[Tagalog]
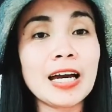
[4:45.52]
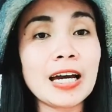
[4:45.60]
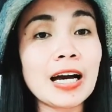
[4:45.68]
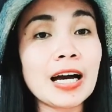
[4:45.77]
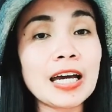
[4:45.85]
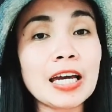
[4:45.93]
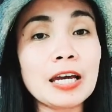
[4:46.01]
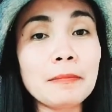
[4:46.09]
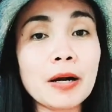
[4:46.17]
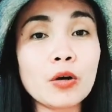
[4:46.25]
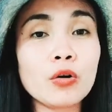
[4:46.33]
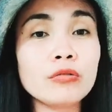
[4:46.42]
Uh, ah,
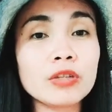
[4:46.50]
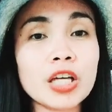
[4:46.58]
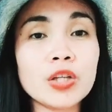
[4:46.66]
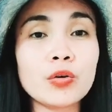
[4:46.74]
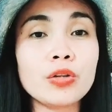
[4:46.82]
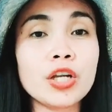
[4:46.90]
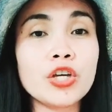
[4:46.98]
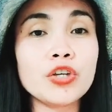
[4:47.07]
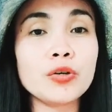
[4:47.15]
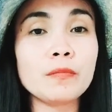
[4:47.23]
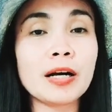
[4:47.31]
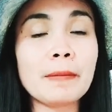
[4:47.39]
ibang content ko na
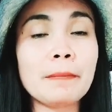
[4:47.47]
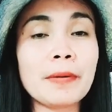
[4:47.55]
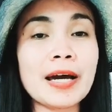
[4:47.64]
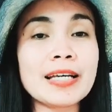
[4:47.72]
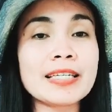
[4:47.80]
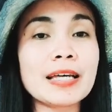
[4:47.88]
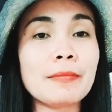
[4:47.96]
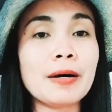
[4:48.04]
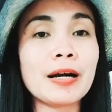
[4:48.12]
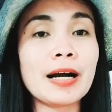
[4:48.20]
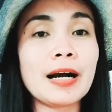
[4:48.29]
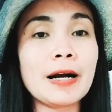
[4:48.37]
din yung mga price sa
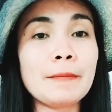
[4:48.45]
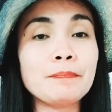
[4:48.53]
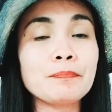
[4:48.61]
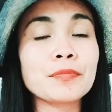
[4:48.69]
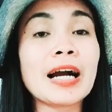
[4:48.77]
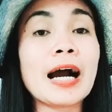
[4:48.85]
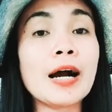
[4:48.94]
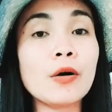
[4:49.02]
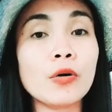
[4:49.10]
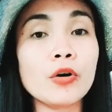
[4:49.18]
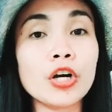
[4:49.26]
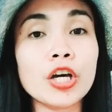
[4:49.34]
mga
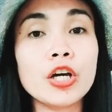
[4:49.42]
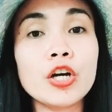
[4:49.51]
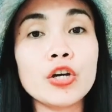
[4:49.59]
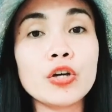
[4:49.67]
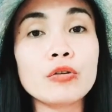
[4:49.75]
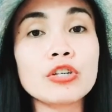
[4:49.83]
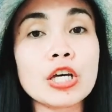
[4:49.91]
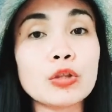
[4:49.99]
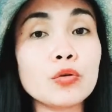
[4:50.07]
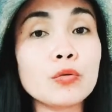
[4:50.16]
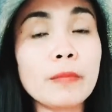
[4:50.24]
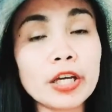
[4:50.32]
kahoy, yung sa
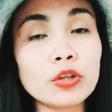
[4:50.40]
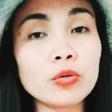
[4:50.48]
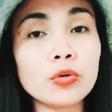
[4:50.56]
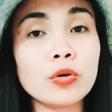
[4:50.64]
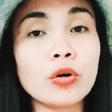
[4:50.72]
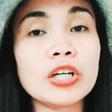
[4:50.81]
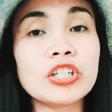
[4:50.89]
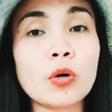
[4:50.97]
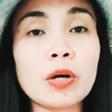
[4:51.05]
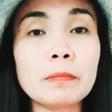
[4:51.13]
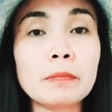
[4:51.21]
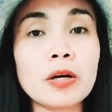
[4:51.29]
2x2 at
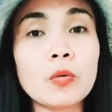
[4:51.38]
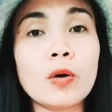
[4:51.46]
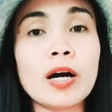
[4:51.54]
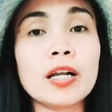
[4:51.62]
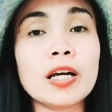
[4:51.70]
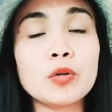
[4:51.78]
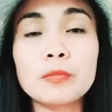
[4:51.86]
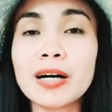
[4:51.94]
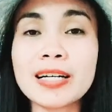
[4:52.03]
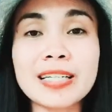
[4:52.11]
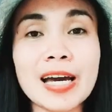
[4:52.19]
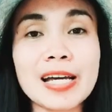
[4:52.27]
sa 1x1, anong
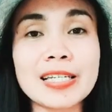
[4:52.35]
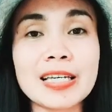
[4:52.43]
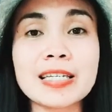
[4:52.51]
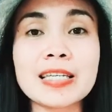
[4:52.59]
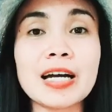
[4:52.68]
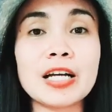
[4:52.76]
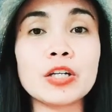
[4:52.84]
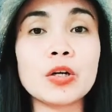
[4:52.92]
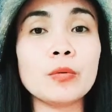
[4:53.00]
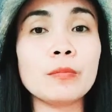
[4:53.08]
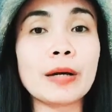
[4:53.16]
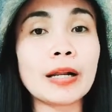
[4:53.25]
mga sizes niyan
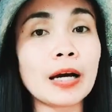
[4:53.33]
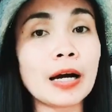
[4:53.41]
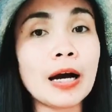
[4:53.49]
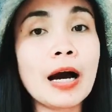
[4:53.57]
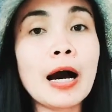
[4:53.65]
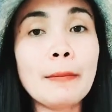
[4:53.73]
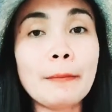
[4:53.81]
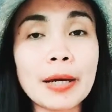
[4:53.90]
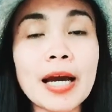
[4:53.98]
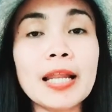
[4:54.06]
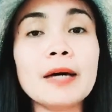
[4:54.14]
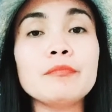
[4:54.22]
kung para
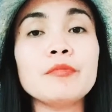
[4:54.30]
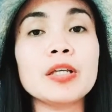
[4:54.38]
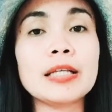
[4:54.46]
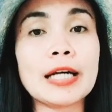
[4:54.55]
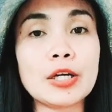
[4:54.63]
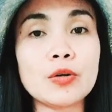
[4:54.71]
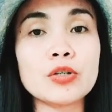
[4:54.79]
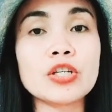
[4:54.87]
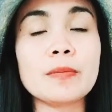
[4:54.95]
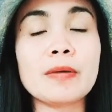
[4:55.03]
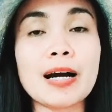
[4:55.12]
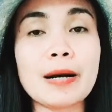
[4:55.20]
may alam din kayo
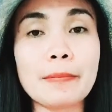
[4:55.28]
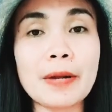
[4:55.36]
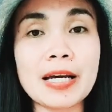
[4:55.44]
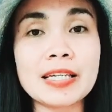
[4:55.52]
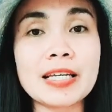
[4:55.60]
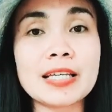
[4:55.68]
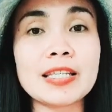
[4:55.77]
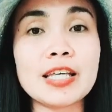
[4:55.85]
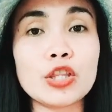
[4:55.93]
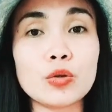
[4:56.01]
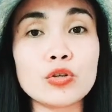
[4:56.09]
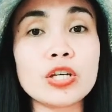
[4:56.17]
sa mga prices
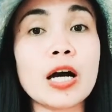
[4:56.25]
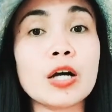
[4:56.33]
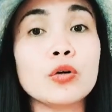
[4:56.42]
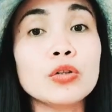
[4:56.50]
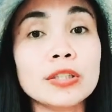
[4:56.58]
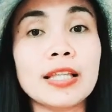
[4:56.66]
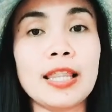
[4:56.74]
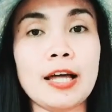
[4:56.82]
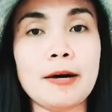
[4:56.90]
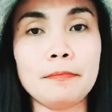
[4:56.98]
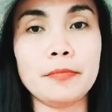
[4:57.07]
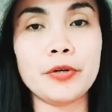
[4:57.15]
dito sa Good
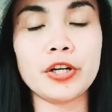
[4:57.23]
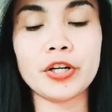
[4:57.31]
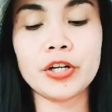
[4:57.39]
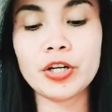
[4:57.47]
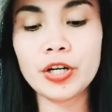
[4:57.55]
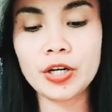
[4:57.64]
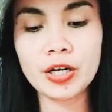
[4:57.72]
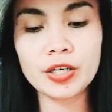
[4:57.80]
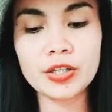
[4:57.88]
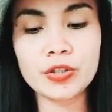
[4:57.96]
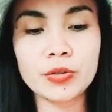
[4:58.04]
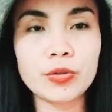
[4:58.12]
Lumber.
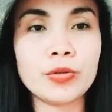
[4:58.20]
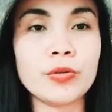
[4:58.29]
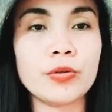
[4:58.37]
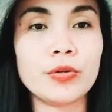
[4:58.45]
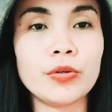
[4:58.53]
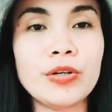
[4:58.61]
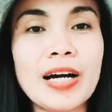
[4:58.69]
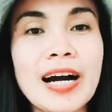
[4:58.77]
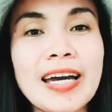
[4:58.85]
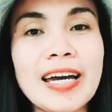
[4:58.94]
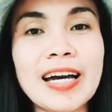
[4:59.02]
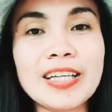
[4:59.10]
So,
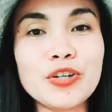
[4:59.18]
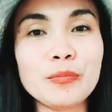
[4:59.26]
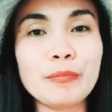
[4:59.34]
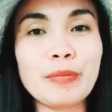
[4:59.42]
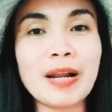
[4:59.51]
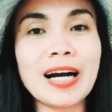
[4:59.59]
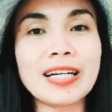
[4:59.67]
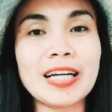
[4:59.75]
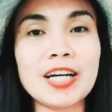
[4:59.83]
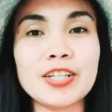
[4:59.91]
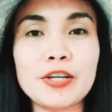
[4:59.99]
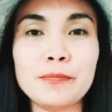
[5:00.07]
ayan yung vlog
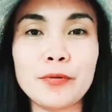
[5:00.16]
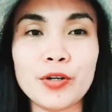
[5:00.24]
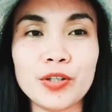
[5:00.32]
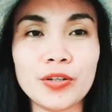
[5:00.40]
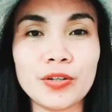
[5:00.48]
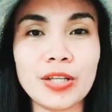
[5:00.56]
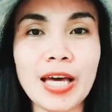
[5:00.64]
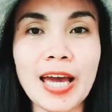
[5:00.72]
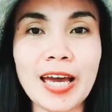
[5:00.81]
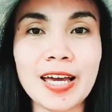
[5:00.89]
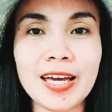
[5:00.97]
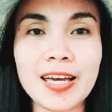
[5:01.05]
natin for
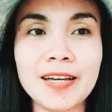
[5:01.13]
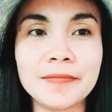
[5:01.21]
today.